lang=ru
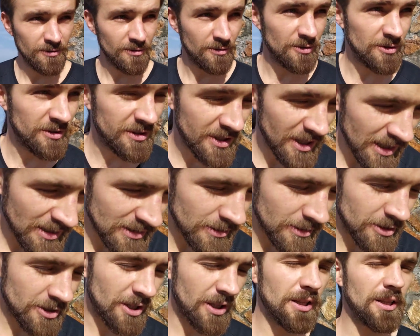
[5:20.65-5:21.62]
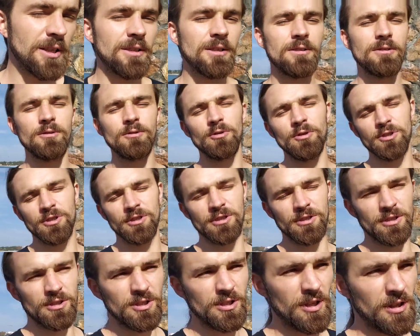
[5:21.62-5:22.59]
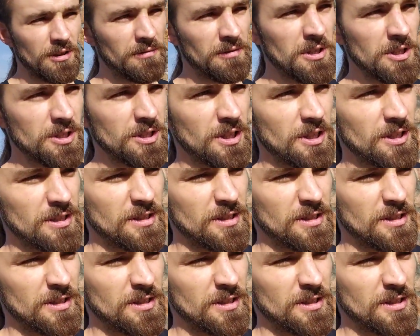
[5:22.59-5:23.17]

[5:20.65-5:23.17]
То есть да, сначала это сложно, сначала важно